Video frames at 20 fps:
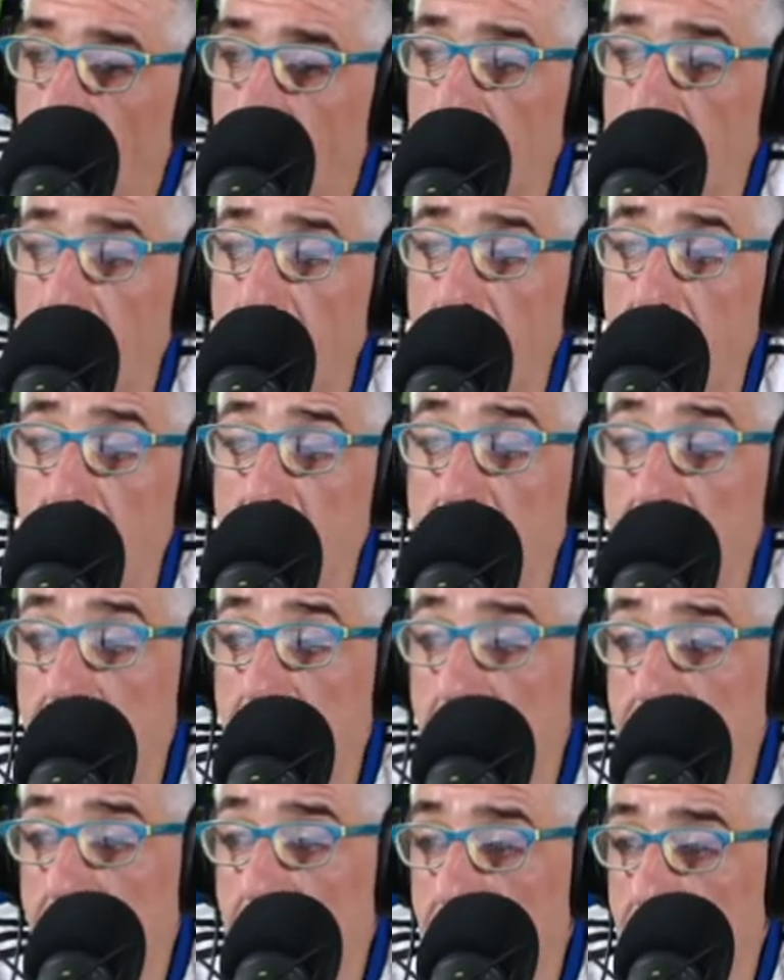
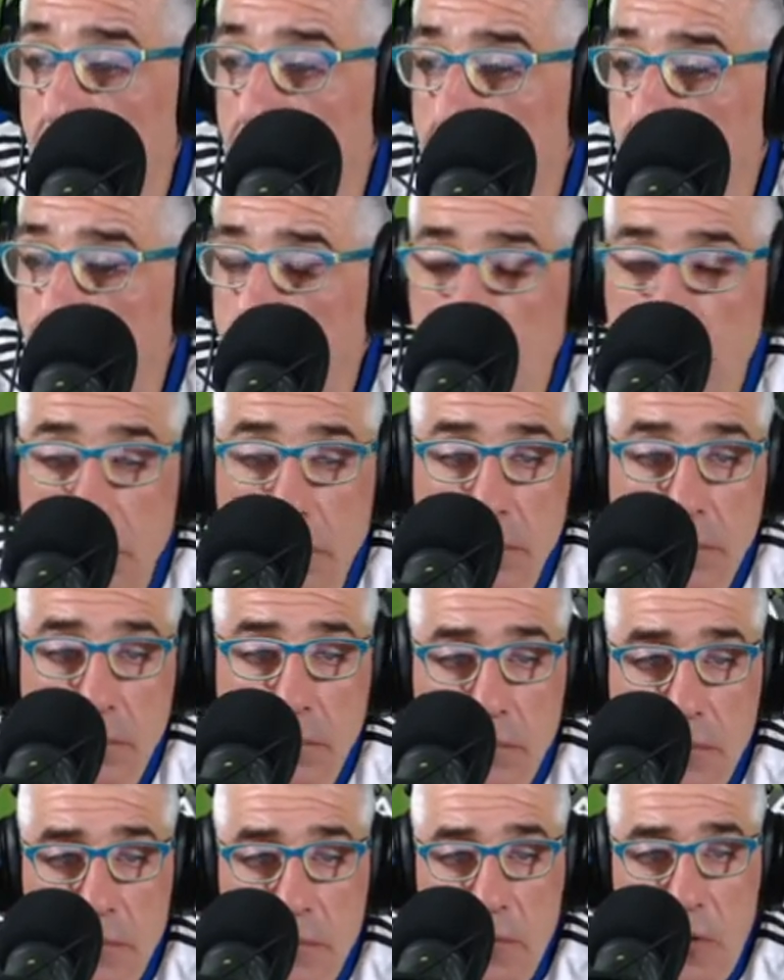
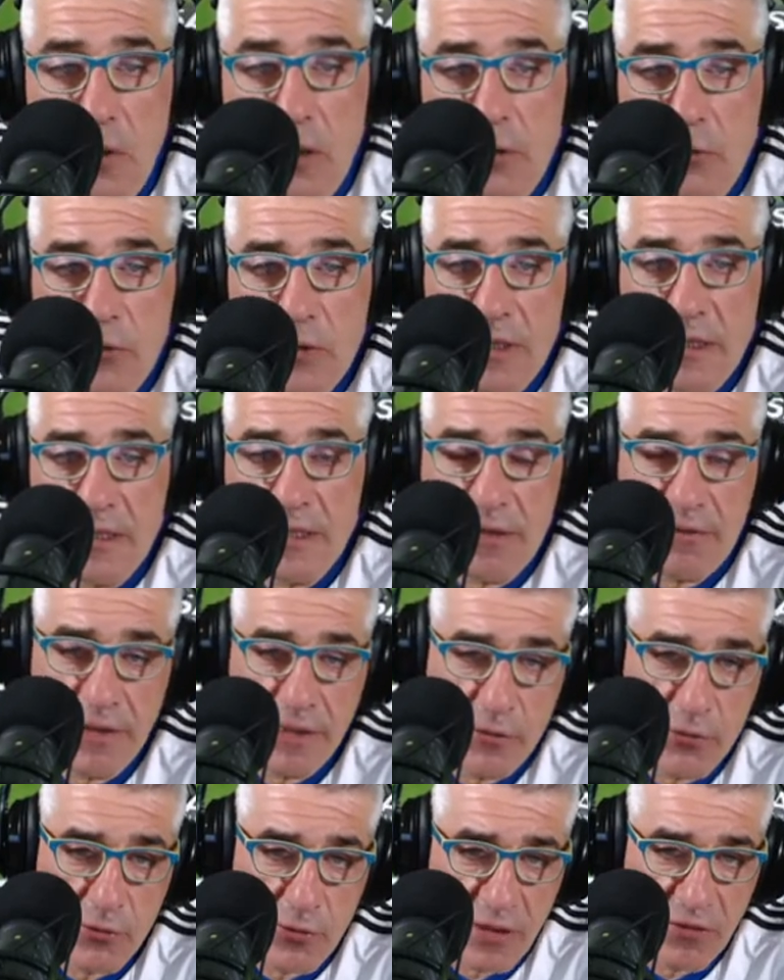ehm, non è inutile andare
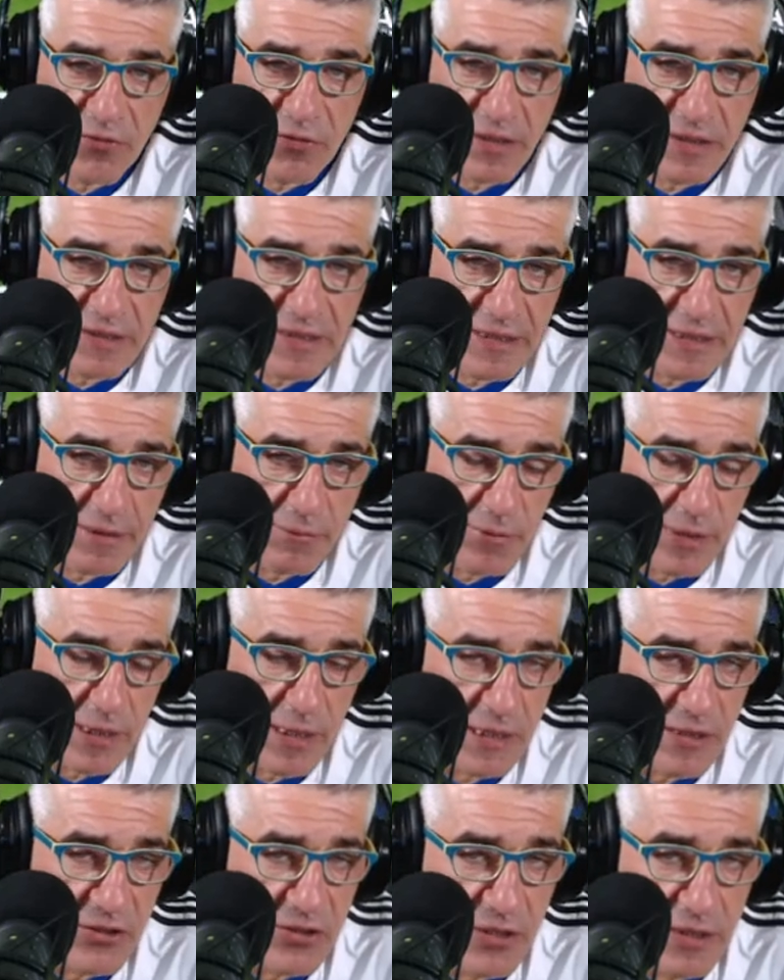ai turni
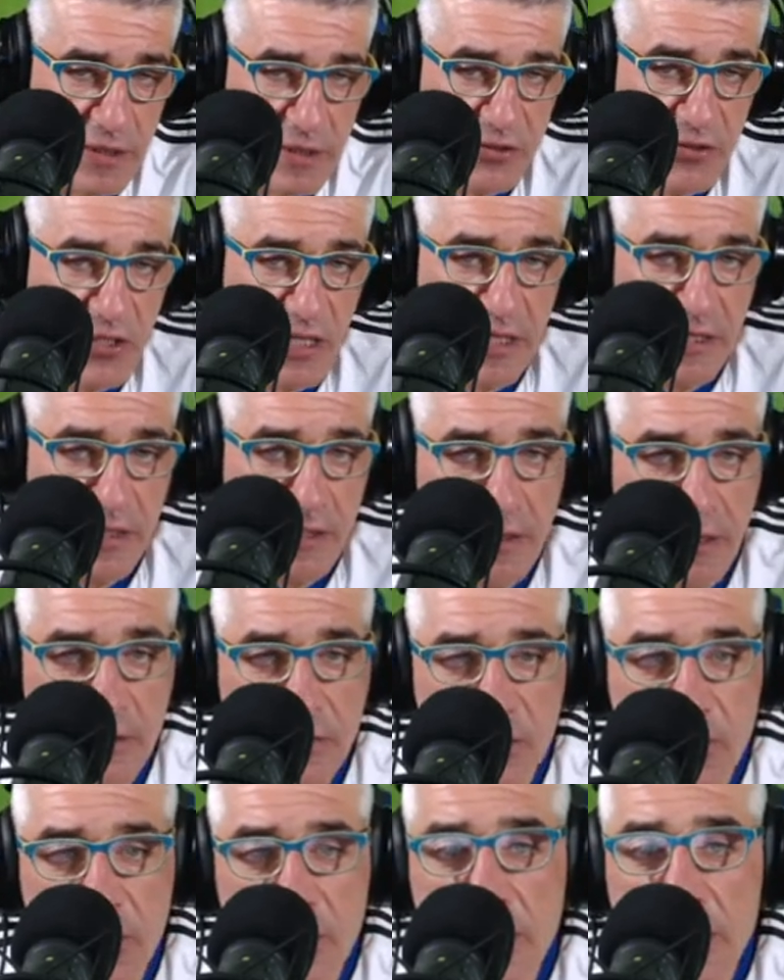infrasettimanali eccetera eccetera
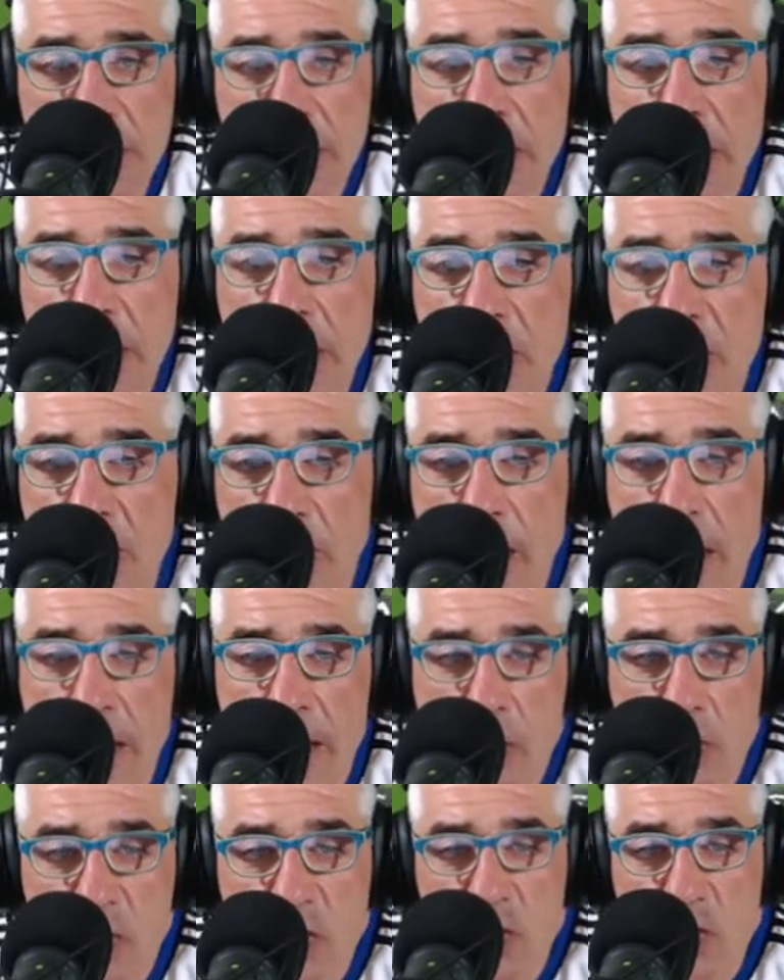tanto insomma
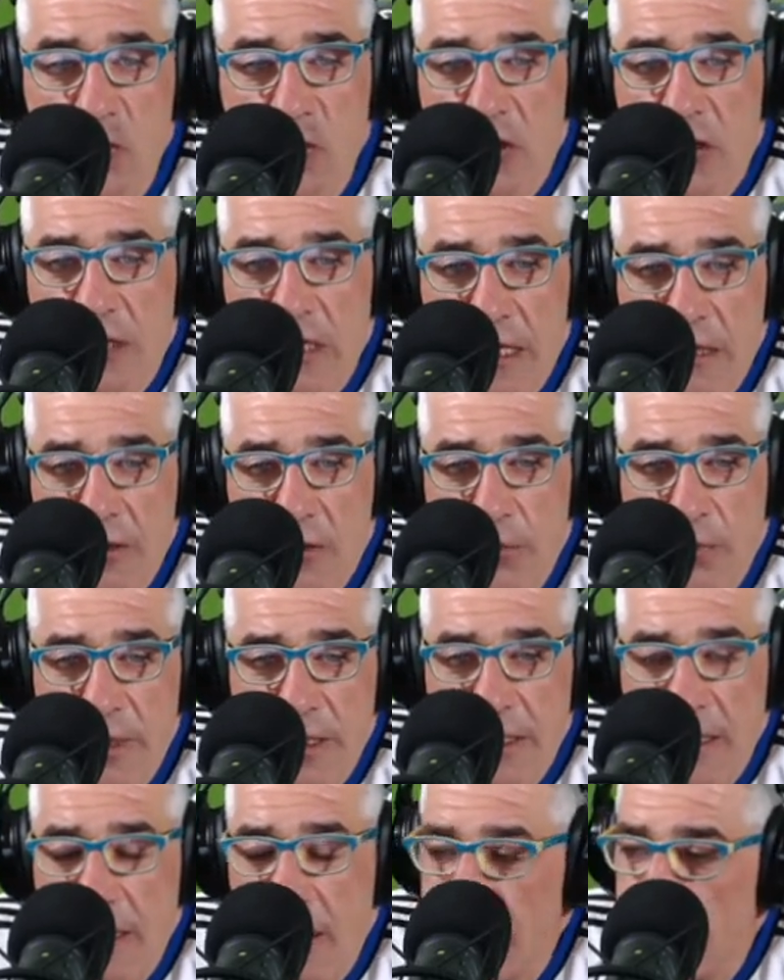ecco giusto tanto
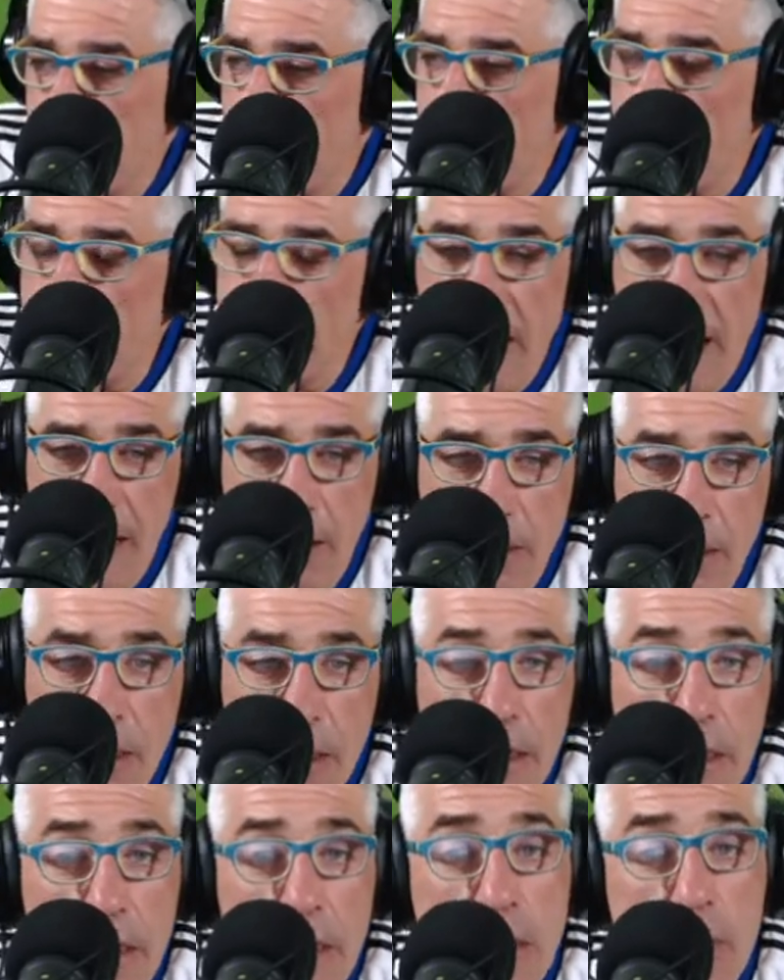per darvi un'idea
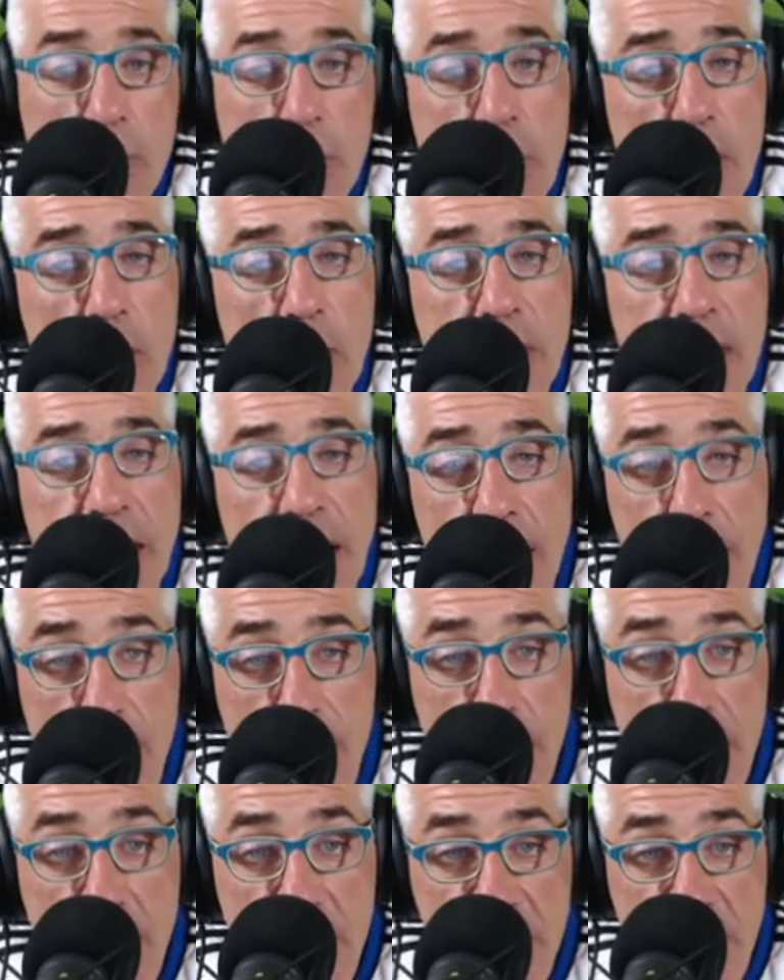di quello che
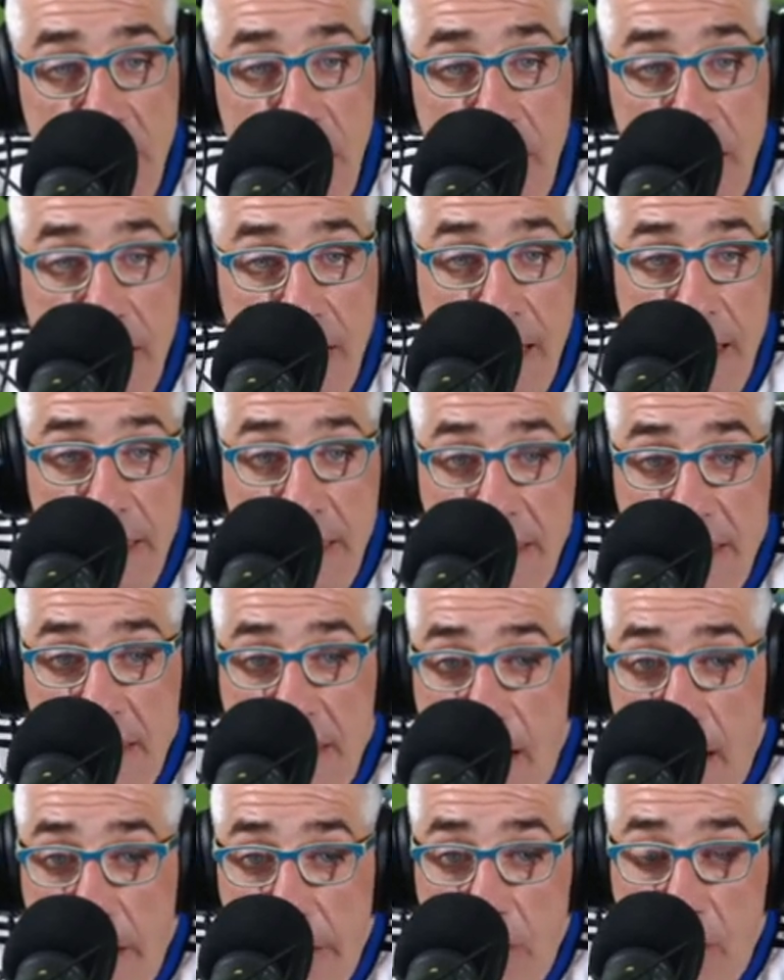sarà il
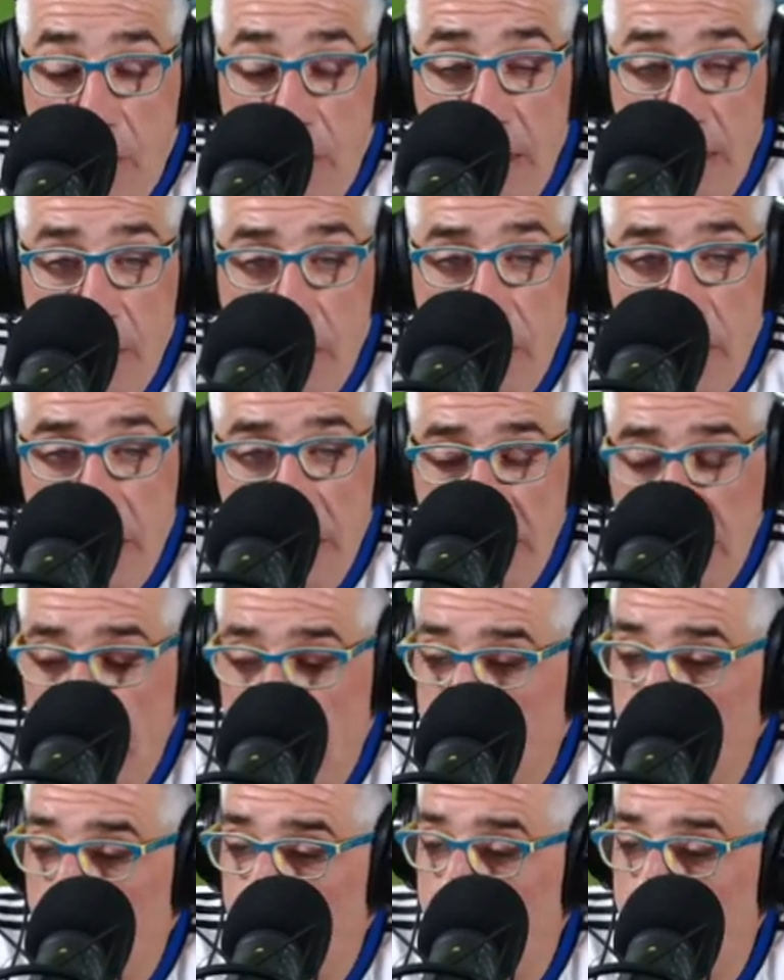calendario e quelle che
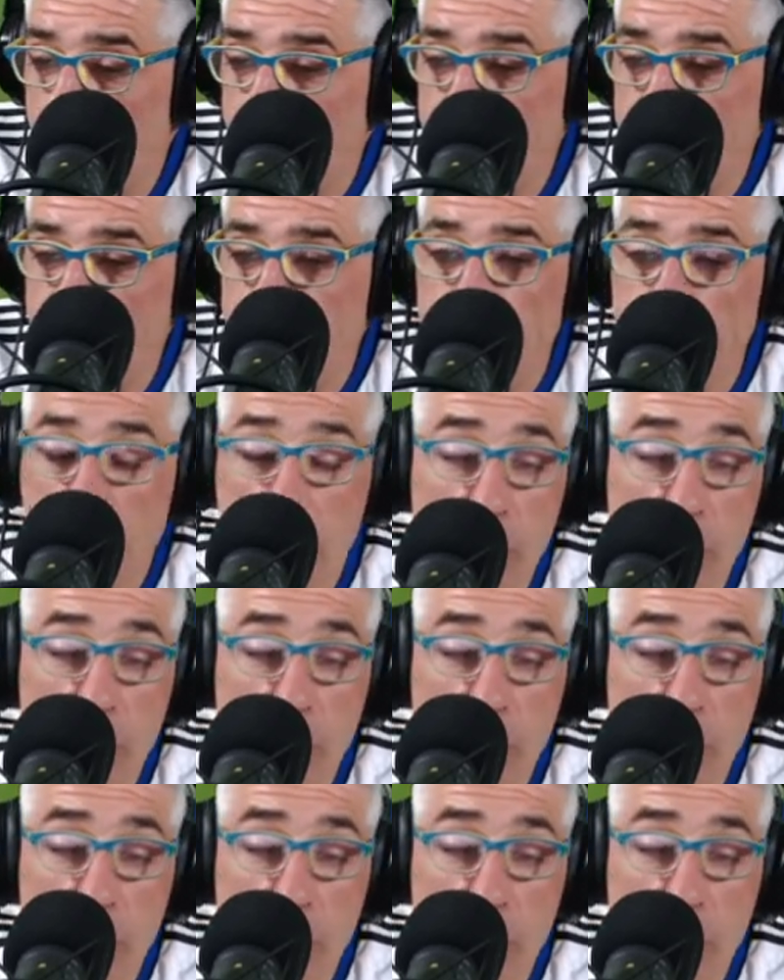saranno le partite.